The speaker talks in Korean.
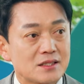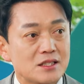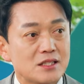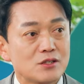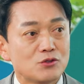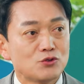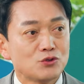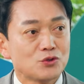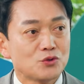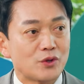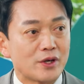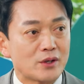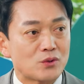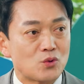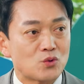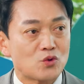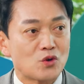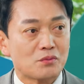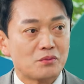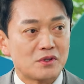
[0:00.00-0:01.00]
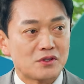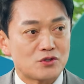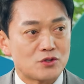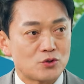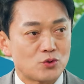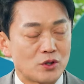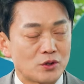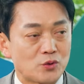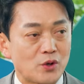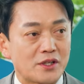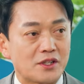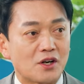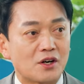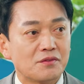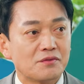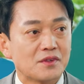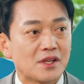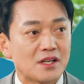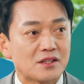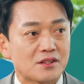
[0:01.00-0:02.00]
시군과의 공공미술관과
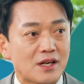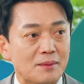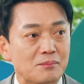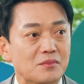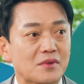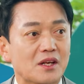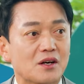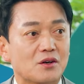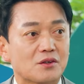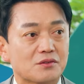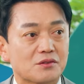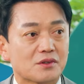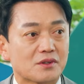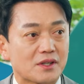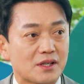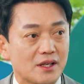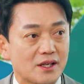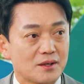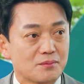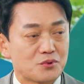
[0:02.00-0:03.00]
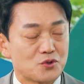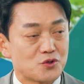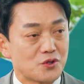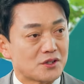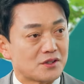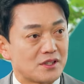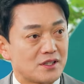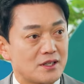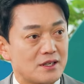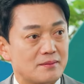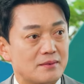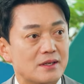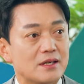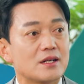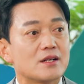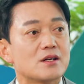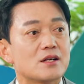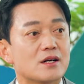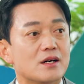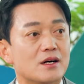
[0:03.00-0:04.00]
연계해서 함께 어떻게 프로젝트를
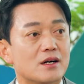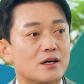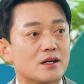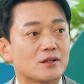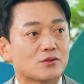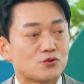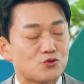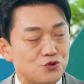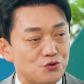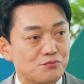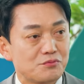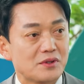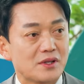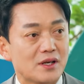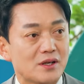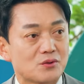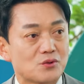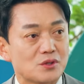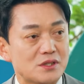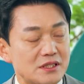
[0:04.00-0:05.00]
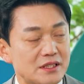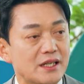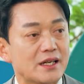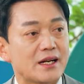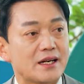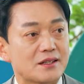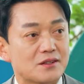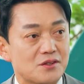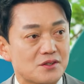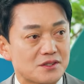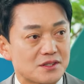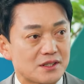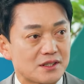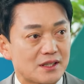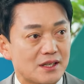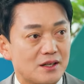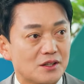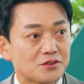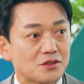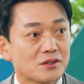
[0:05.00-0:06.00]
어, 준비하고 진행할
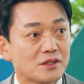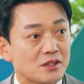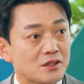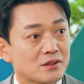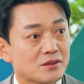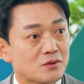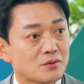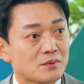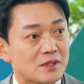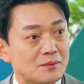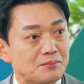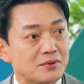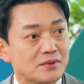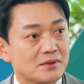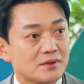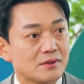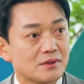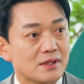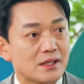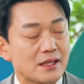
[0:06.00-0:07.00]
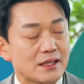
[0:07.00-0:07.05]
것인가 어떤 이런 좀 깊은